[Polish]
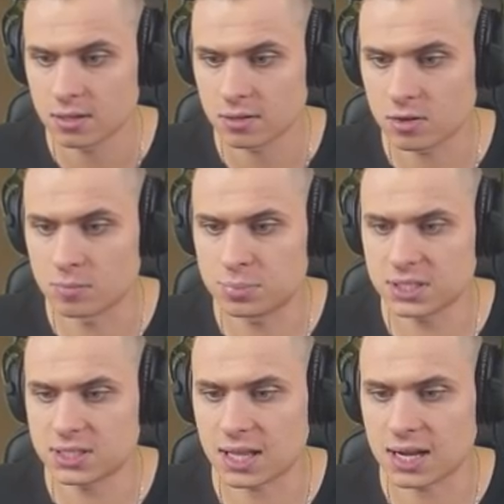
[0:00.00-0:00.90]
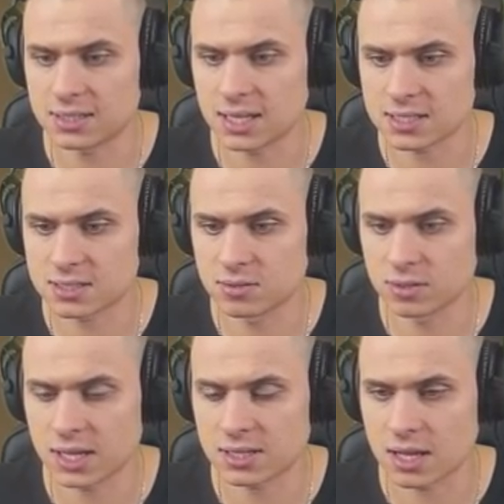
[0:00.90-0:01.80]
Complete all tasks to
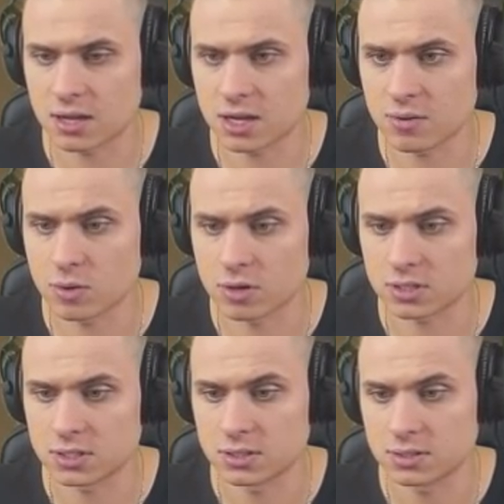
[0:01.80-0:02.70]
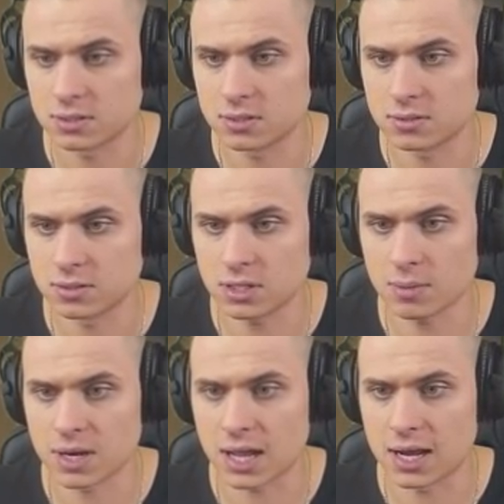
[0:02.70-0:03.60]
get a reward. No
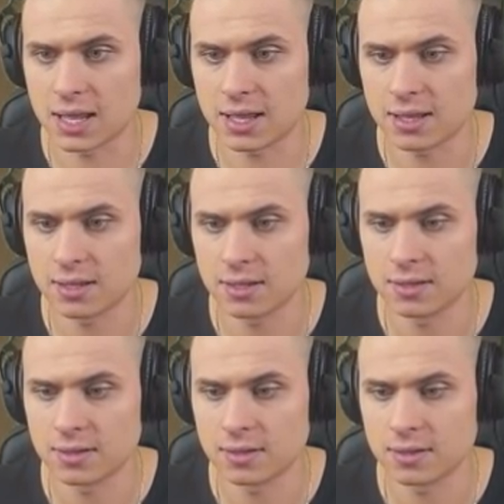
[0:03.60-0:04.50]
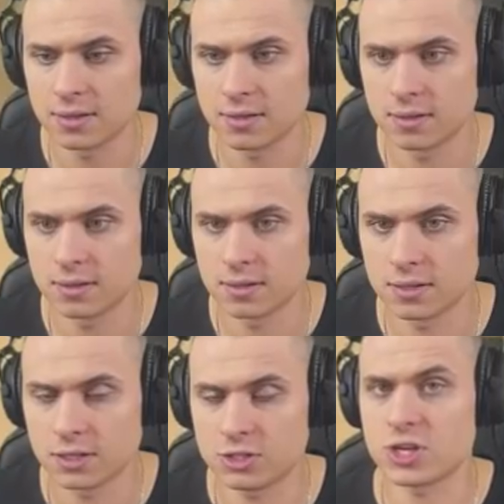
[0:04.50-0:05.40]
dobra, ale
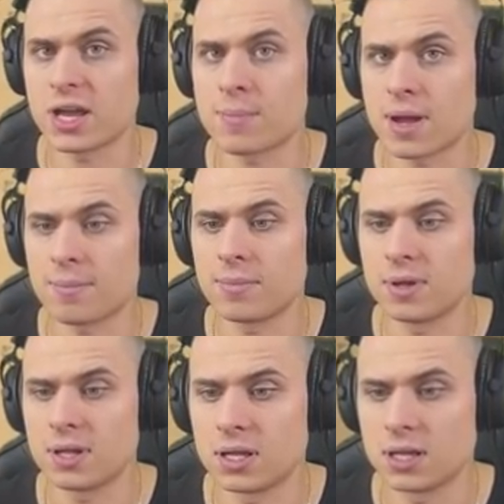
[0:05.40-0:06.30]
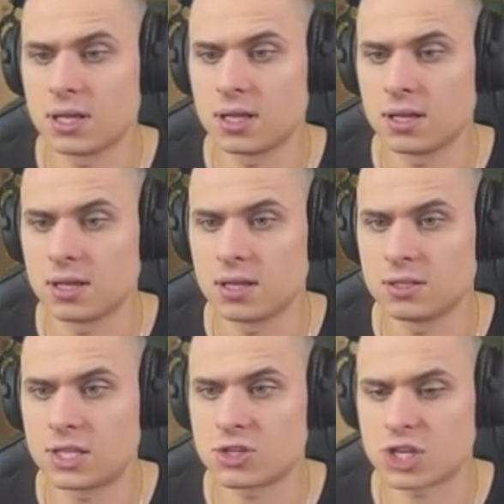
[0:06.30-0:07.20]
gdzie ja mam
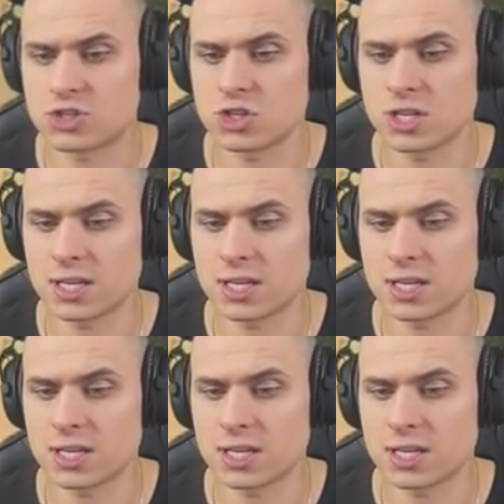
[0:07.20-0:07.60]
te rzeczy jej